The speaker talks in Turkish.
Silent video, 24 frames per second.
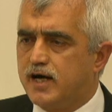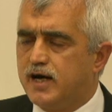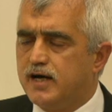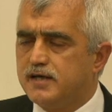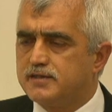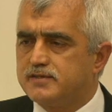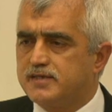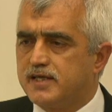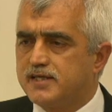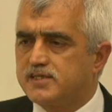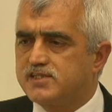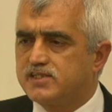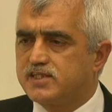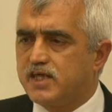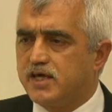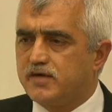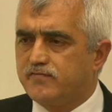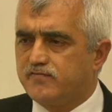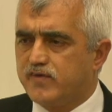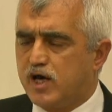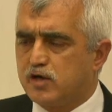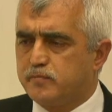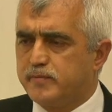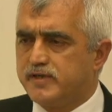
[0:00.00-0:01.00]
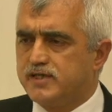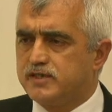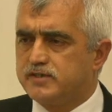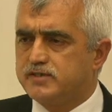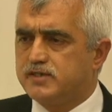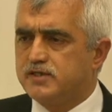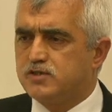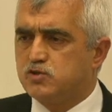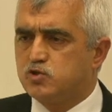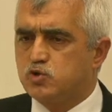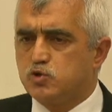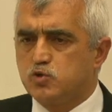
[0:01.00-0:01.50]
da destek
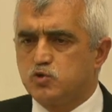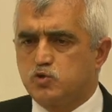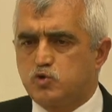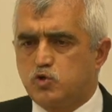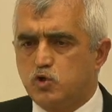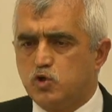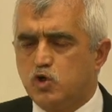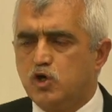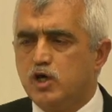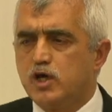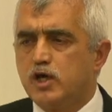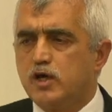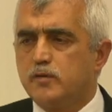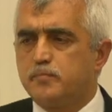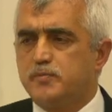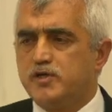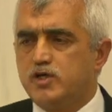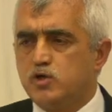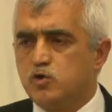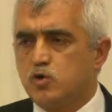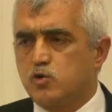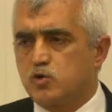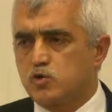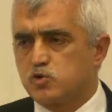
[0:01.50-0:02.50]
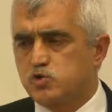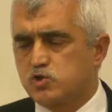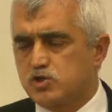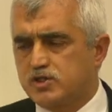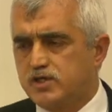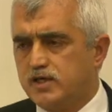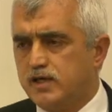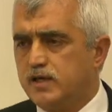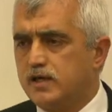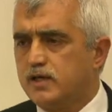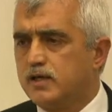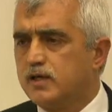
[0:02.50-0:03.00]
vermelidir. Çünkü biliyoruz
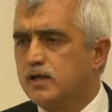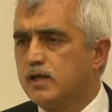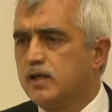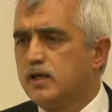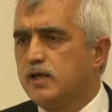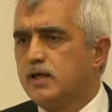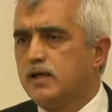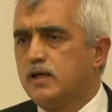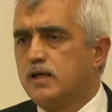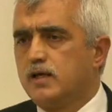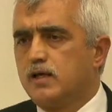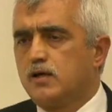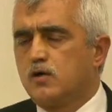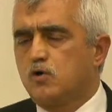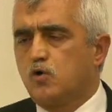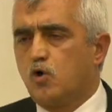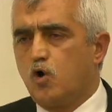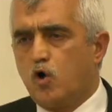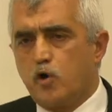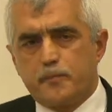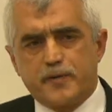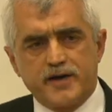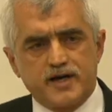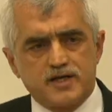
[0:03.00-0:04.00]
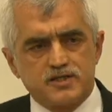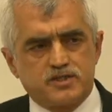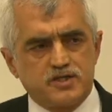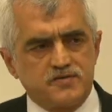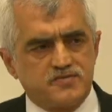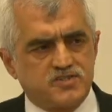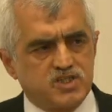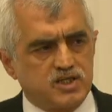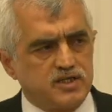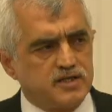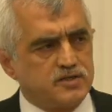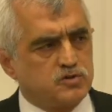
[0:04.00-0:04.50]
ki
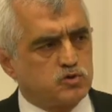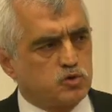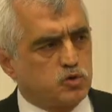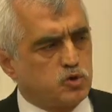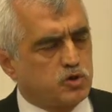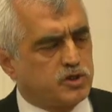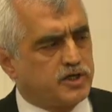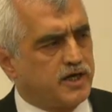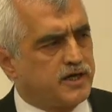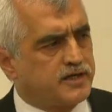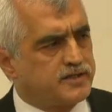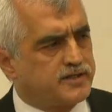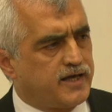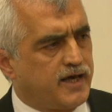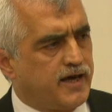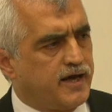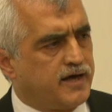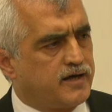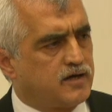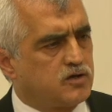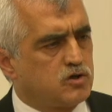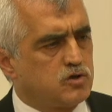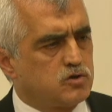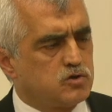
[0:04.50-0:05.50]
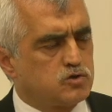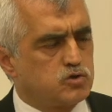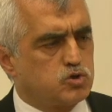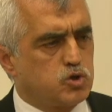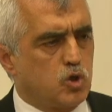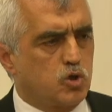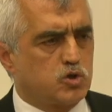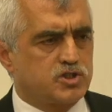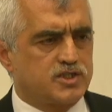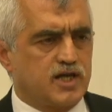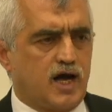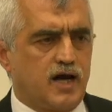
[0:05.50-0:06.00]
kooperatifçilik Türkiye'de
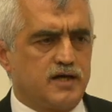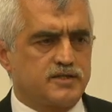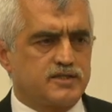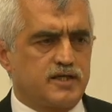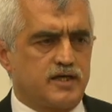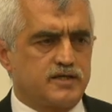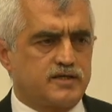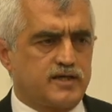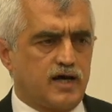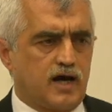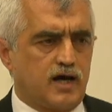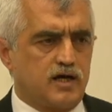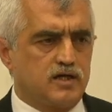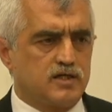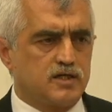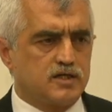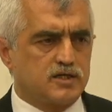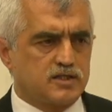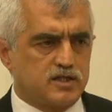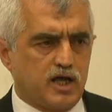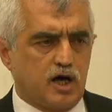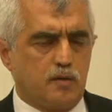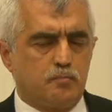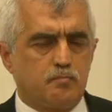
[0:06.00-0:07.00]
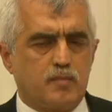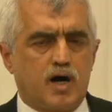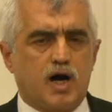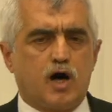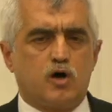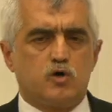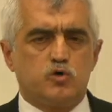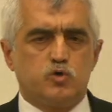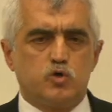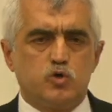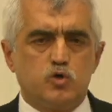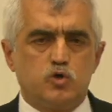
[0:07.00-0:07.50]
çok sahtekarlıkla
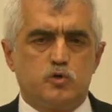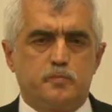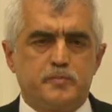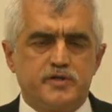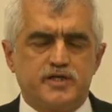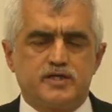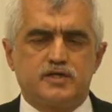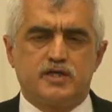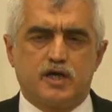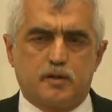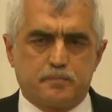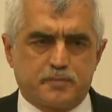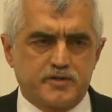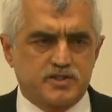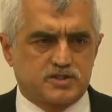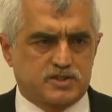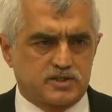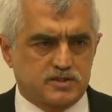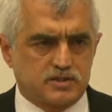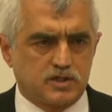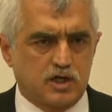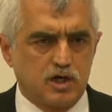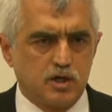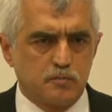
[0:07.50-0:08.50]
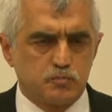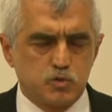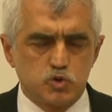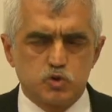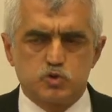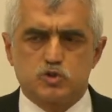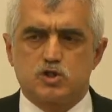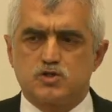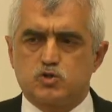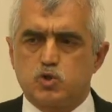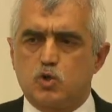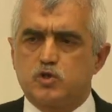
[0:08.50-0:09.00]
malül bir yapıdır.
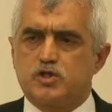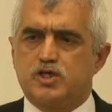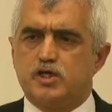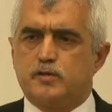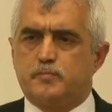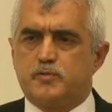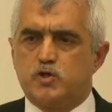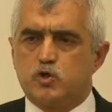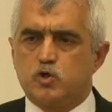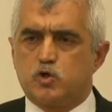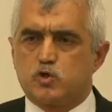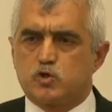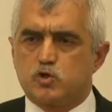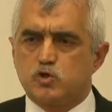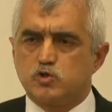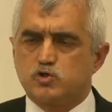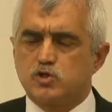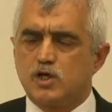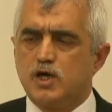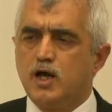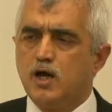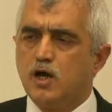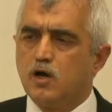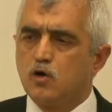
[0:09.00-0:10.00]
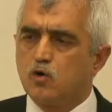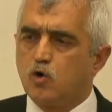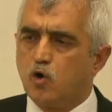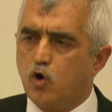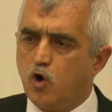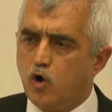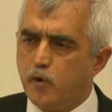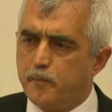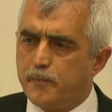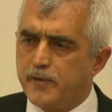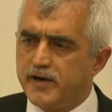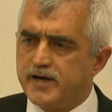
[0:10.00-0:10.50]
Bunu da çok iyi biliyoruz.
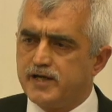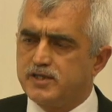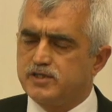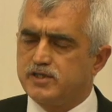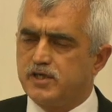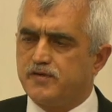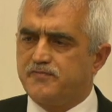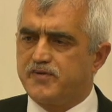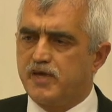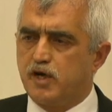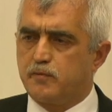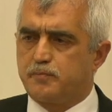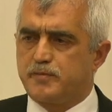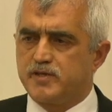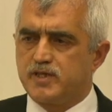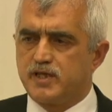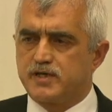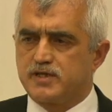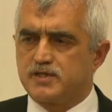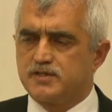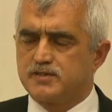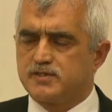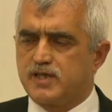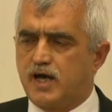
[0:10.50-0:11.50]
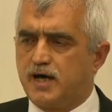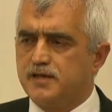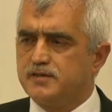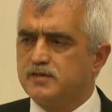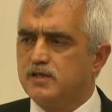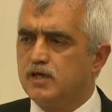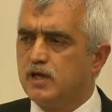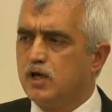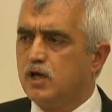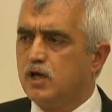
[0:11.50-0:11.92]
Kooperatif yapılarından